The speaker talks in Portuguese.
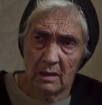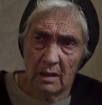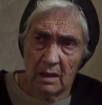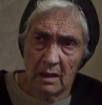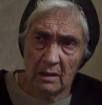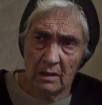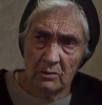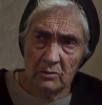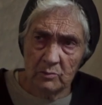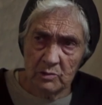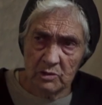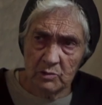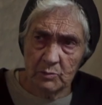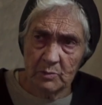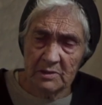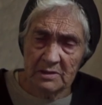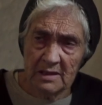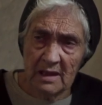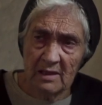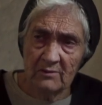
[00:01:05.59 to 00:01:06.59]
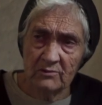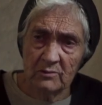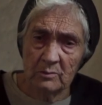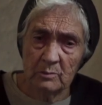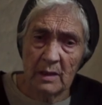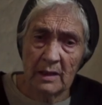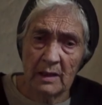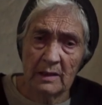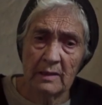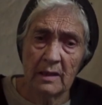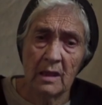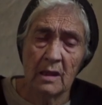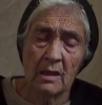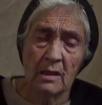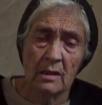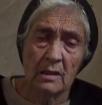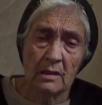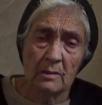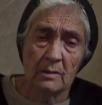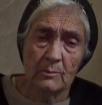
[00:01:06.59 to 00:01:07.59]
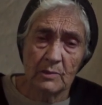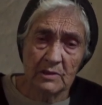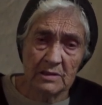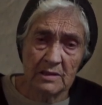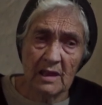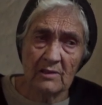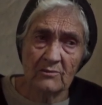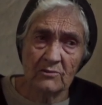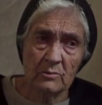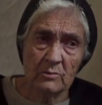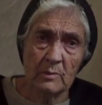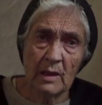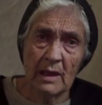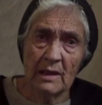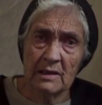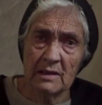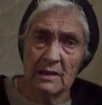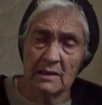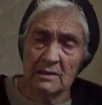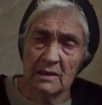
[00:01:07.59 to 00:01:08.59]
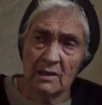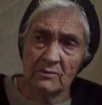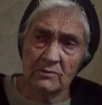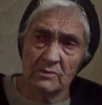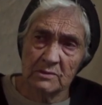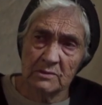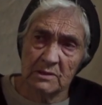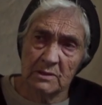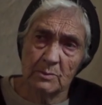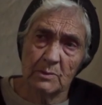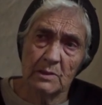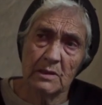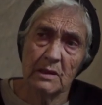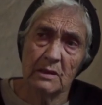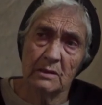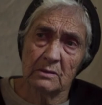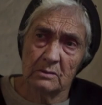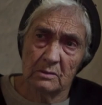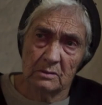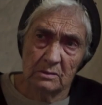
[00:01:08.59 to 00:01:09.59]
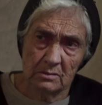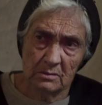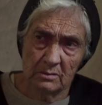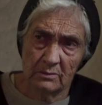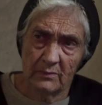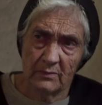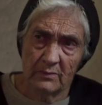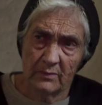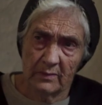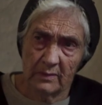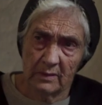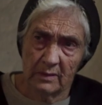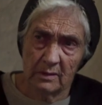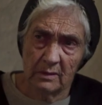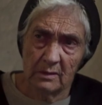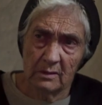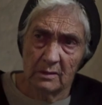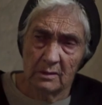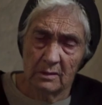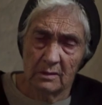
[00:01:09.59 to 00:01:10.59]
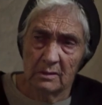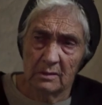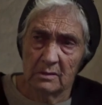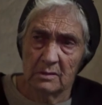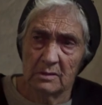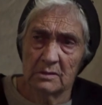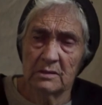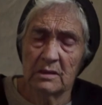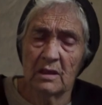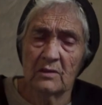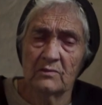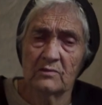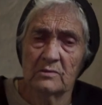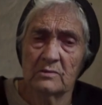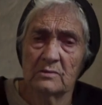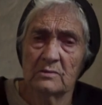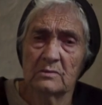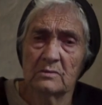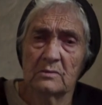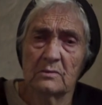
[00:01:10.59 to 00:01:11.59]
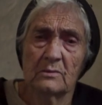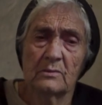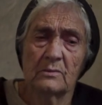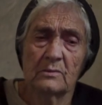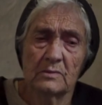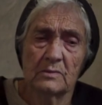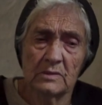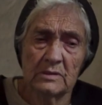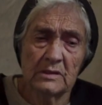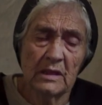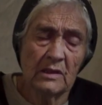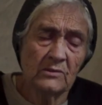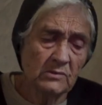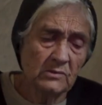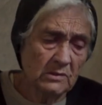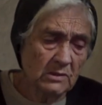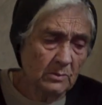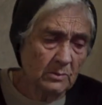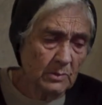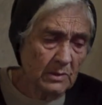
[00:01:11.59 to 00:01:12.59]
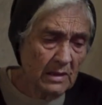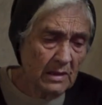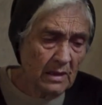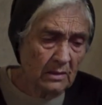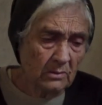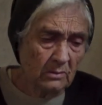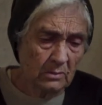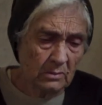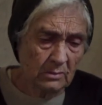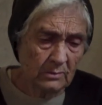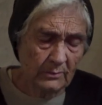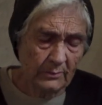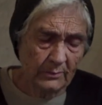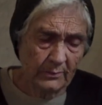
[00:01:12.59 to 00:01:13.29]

Algumas passavam mal passavam mal e andavam trabalhando. Andavam, andavam trabalhando.